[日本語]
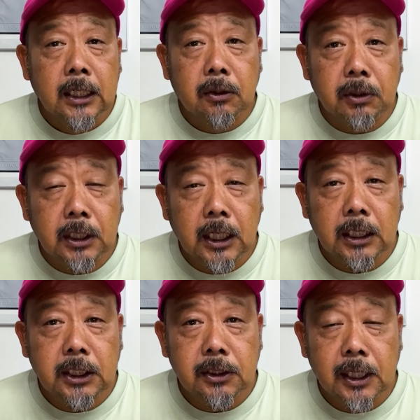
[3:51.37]
時には
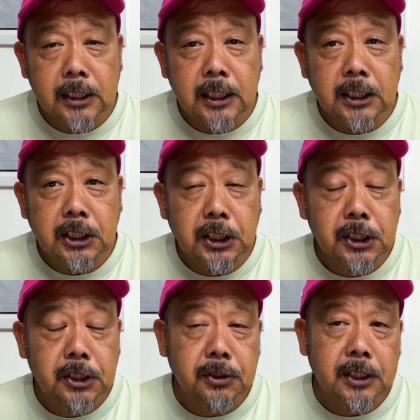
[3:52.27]
にじゅうはちセンチ、に
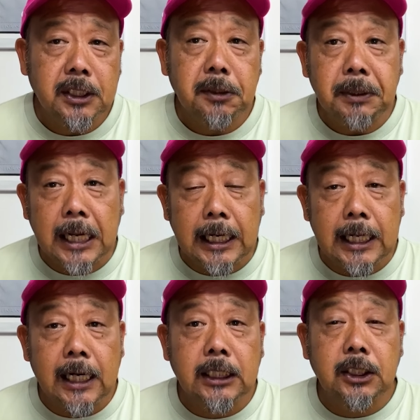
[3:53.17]
じゅうきゅうセンチみたい
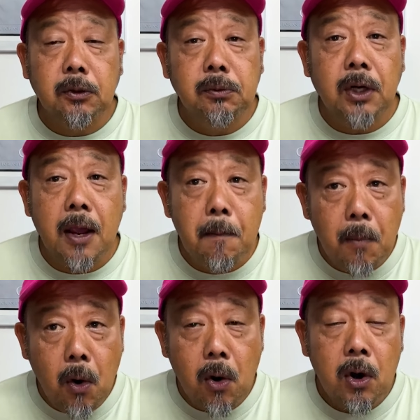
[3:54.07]
なアジの群れ
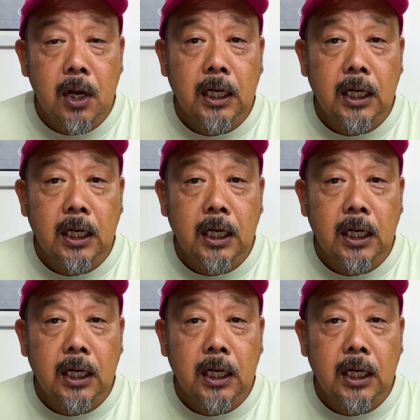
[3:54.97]
も、